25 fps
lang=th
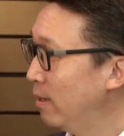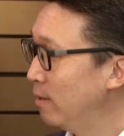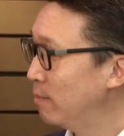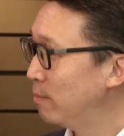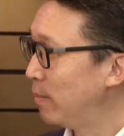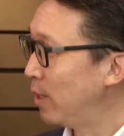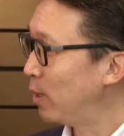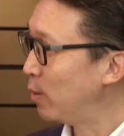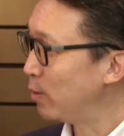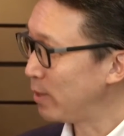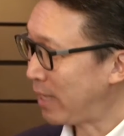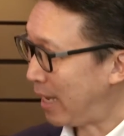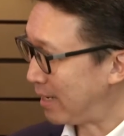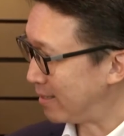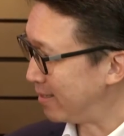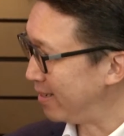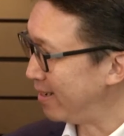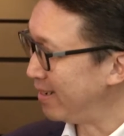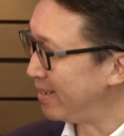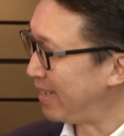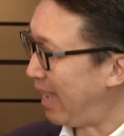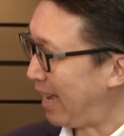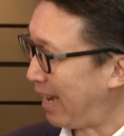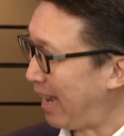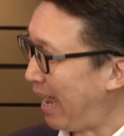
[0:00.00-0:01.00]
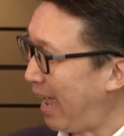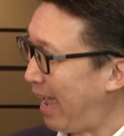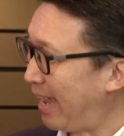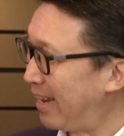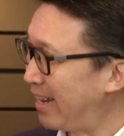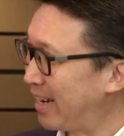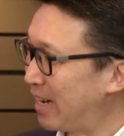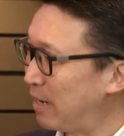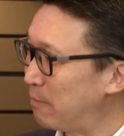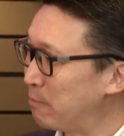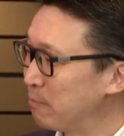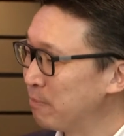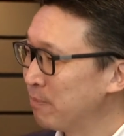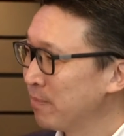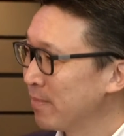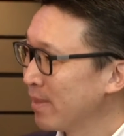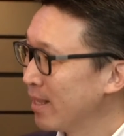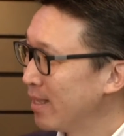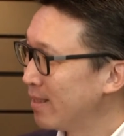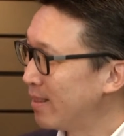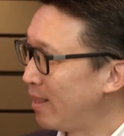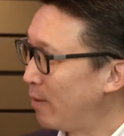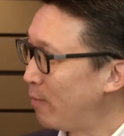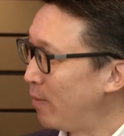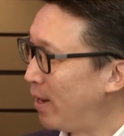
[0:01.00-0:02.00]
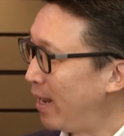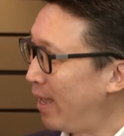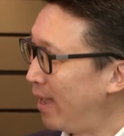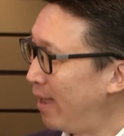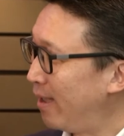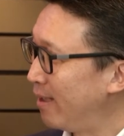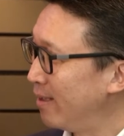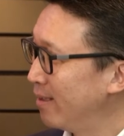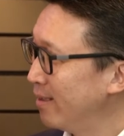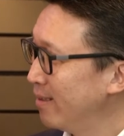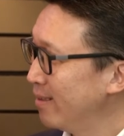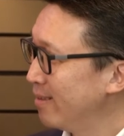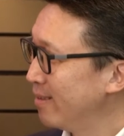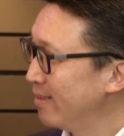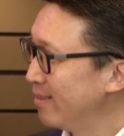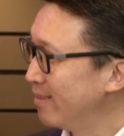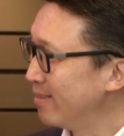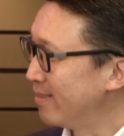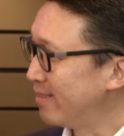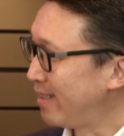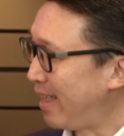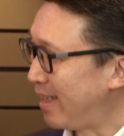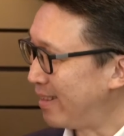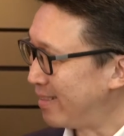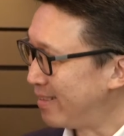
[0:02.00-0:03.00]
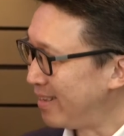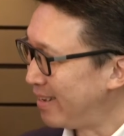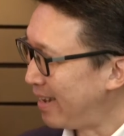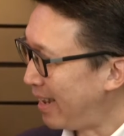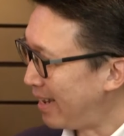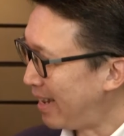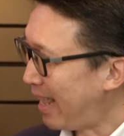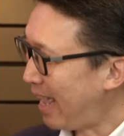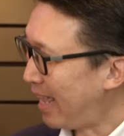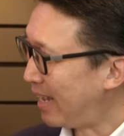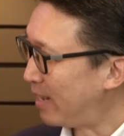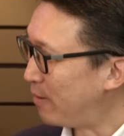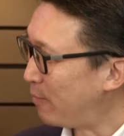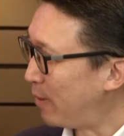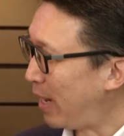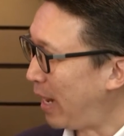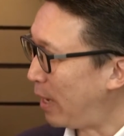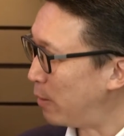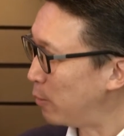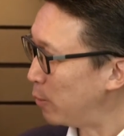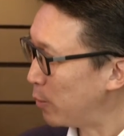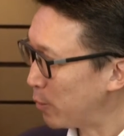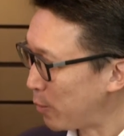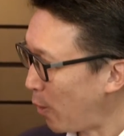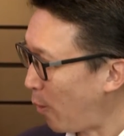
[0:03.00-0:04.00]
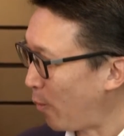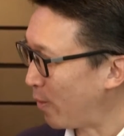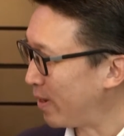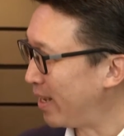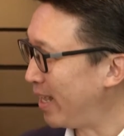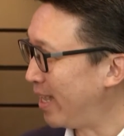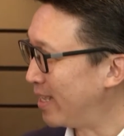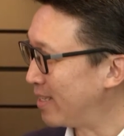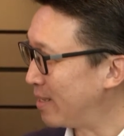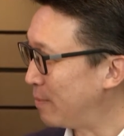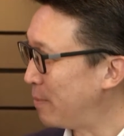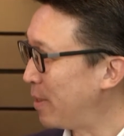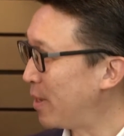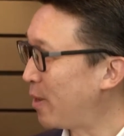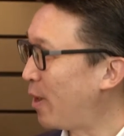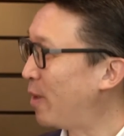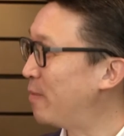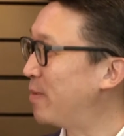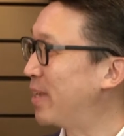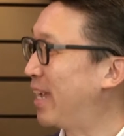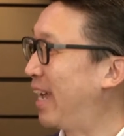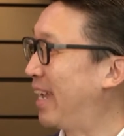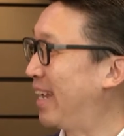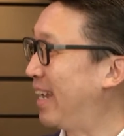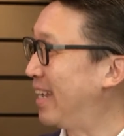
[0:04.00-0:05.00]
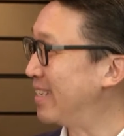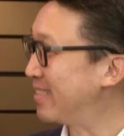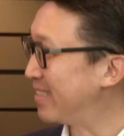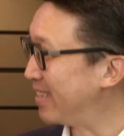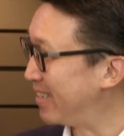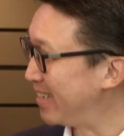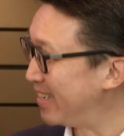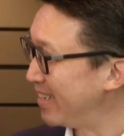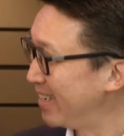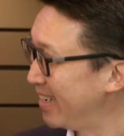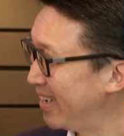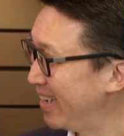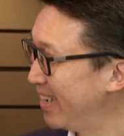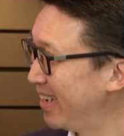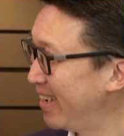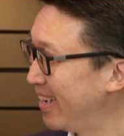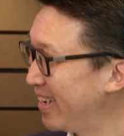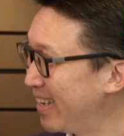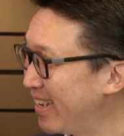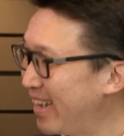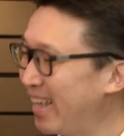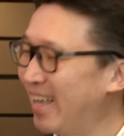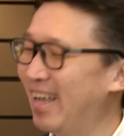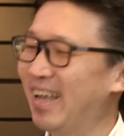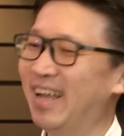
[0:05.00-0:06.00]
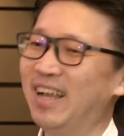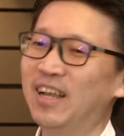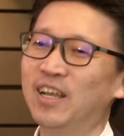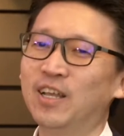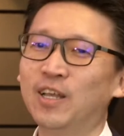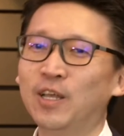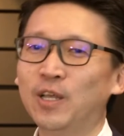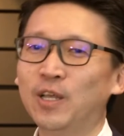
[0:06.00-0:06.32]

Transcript: ไม่รู้อยากซื้อหรืออยากขายนะครับมันสูงแล้วรอก่อนแต่ที่แน่ๆในเวลาหุ้นตกเนี่ยจะไม่ค่อยมีการกล้าซื้อนะควร